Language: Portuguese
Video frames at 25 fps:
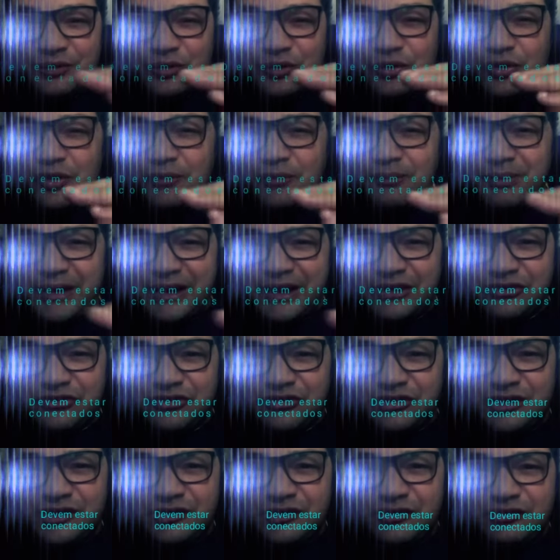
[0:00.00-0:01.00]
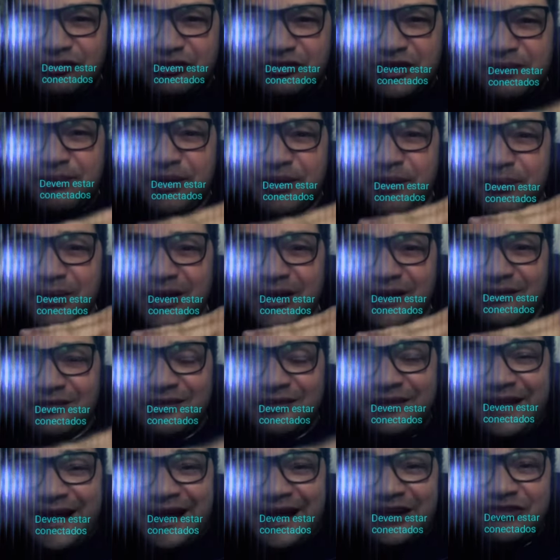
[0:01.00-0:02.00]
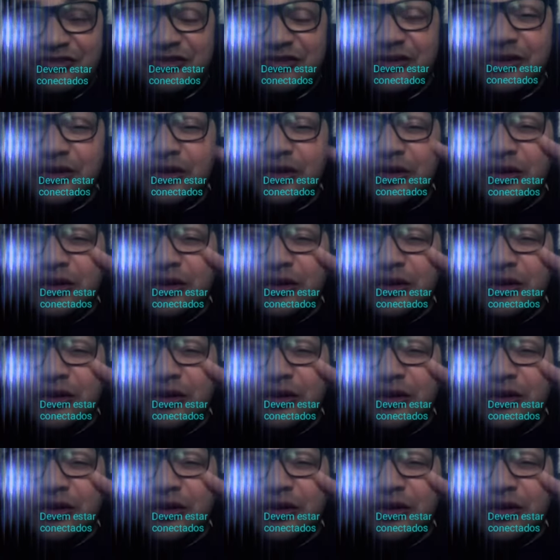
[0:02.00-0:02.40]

completinho, sem perplexidade.